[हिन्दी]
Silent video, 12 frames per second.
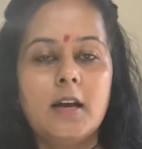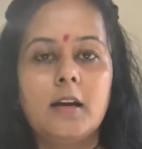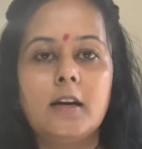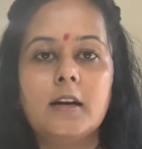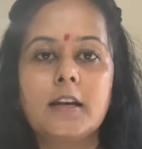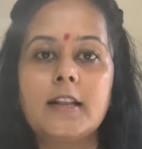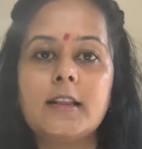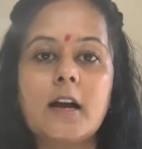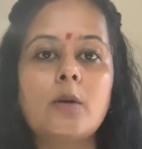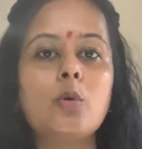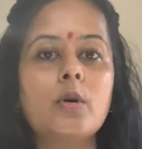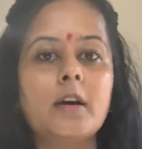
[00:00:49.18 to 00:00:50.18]
Uh, कितना
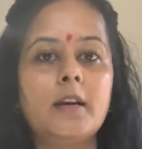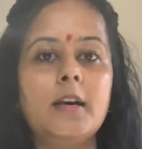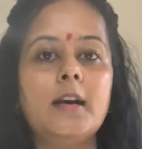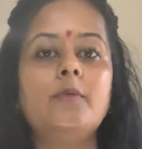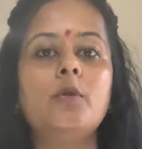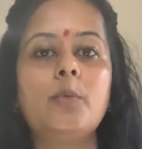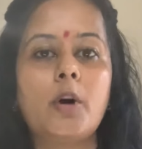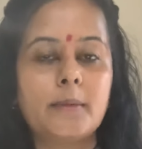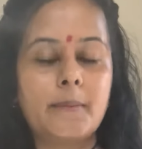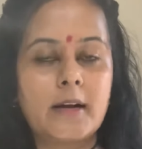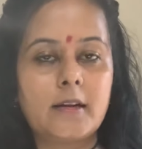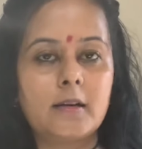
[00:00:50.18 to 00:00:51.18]
ग्लो कर रही है वो बहुत
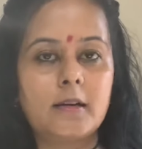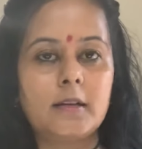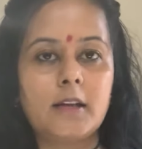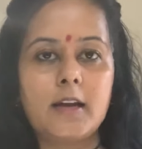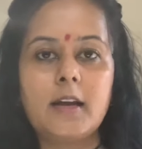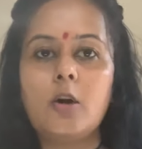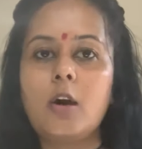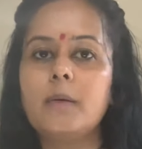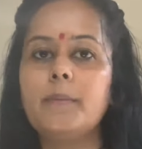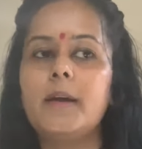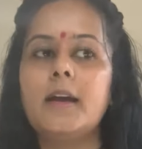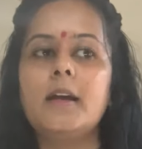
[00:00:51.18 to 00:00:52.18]
मैटर करता है और
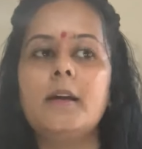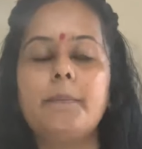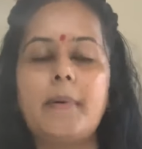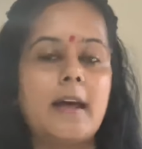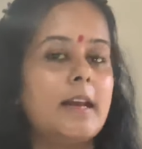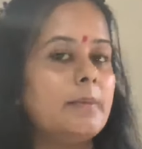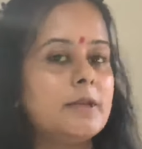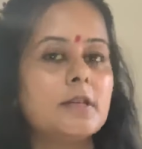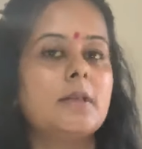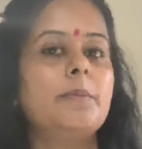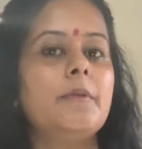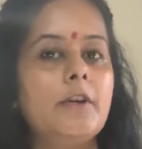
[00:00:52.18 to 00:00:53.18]
मैं पहले भी
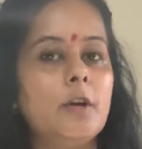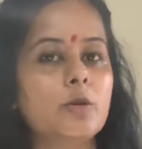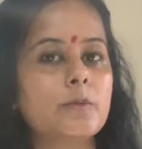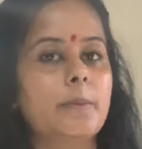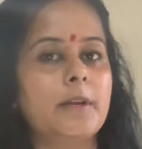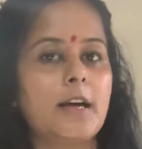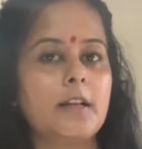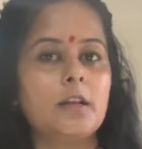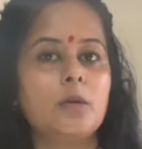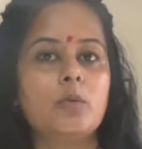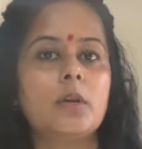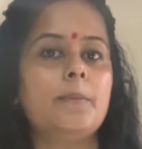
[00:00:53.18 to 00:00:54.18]
जैसे अपने वीडियोस में
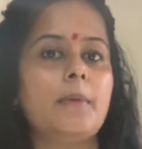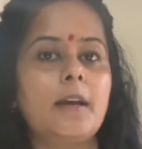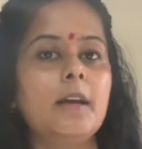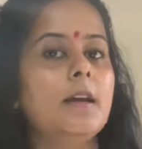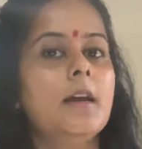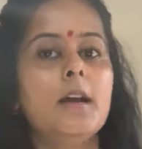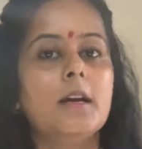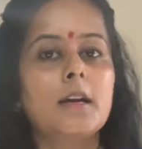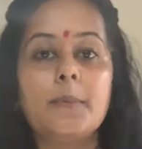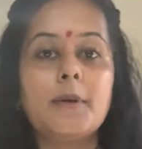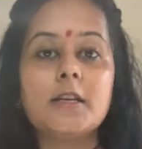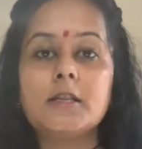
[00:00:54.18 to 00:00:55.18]
बताती हूँ कि मैं
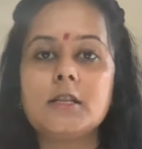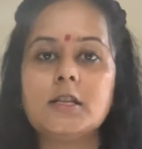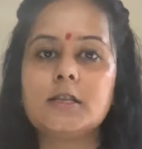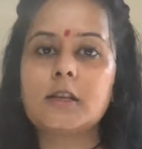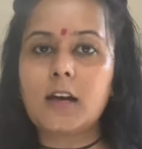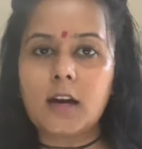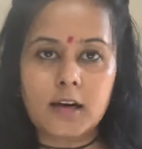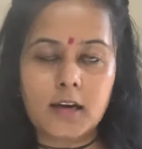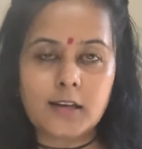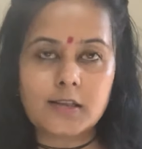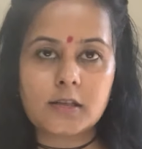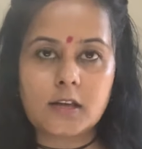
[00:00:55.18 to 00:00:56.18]
कभी किसी चीज़ के
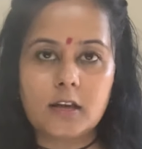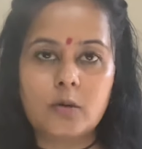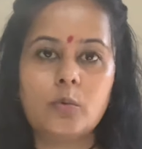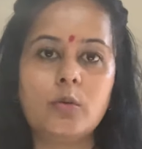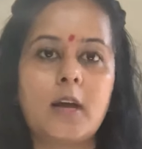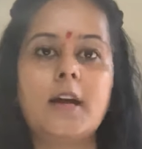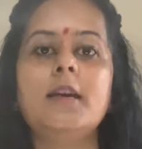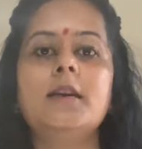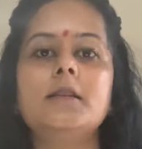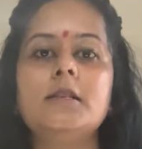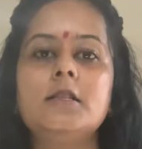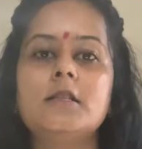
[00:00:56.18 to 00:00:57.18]
अगेंस्ट नहीं हूँ ना ही
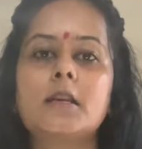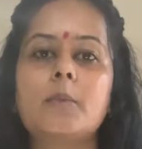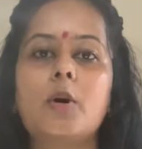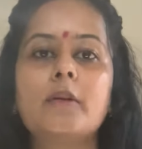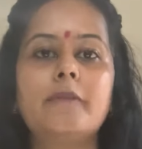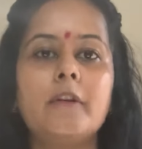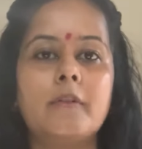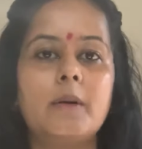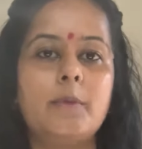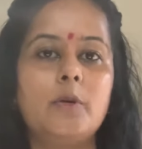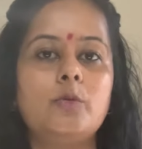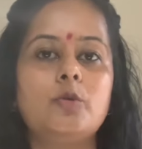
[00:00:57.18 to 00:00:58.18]
किसी चीज़ के बहुत फेवर
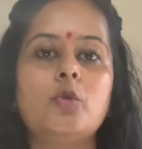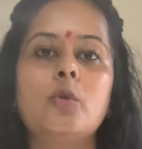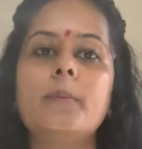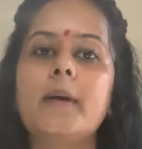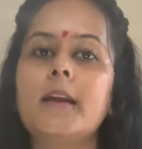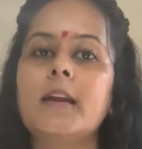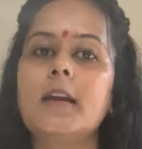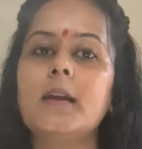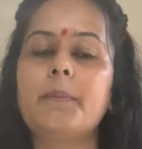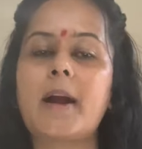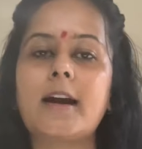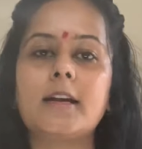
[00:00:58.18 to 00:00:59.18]
में हूँ जो मैंने
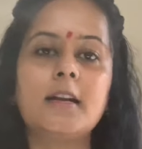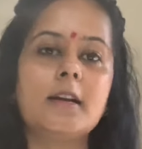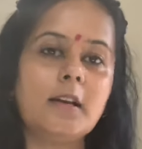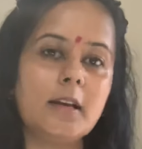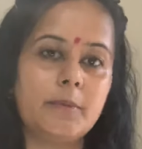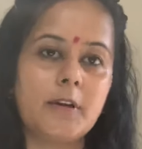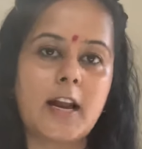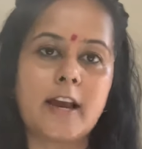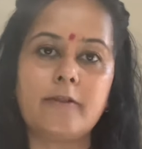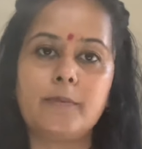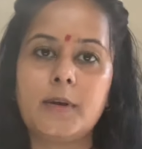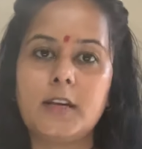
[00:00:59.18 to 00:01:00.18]
प्रैक्टिकली अपनी
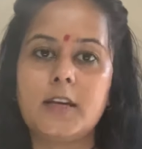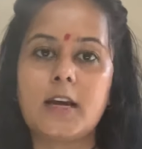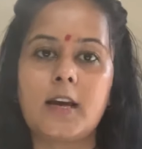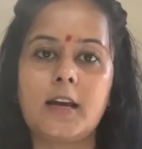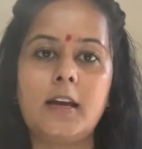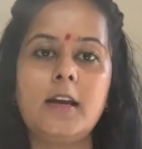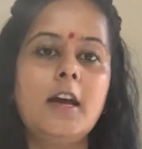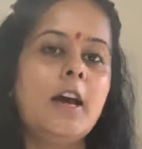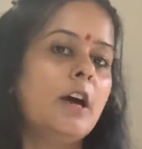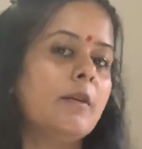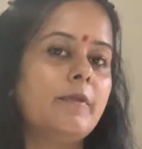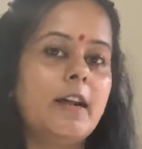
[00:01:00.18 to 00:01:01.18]
लाइफ में किया है
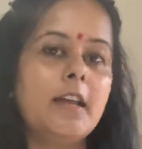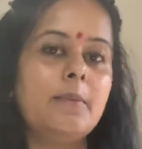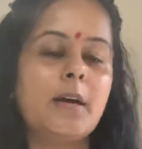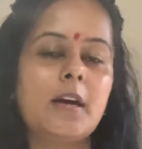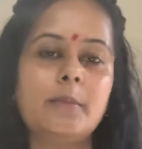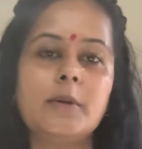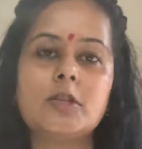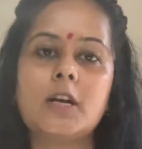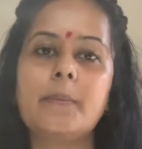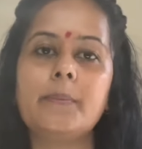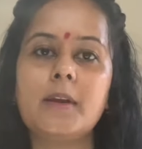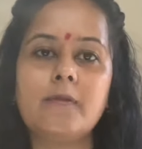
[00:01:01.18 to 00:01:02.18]
वही मैं हमेशा
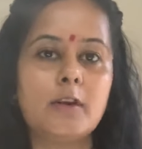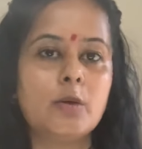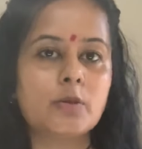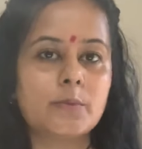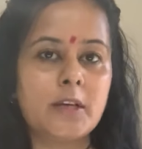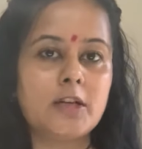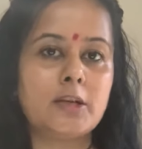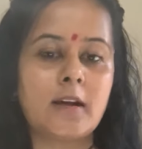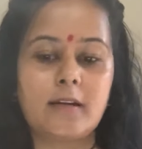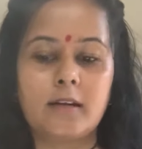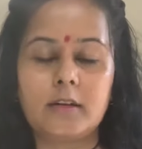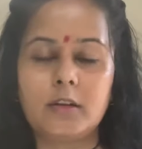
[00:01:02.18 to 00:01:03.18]
अपनी वीडियोस में
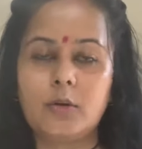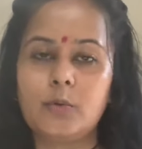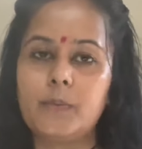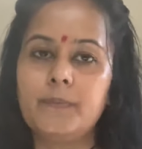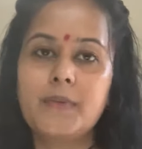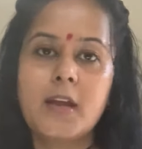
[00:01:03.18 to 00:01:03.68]
शेयर करती हूँ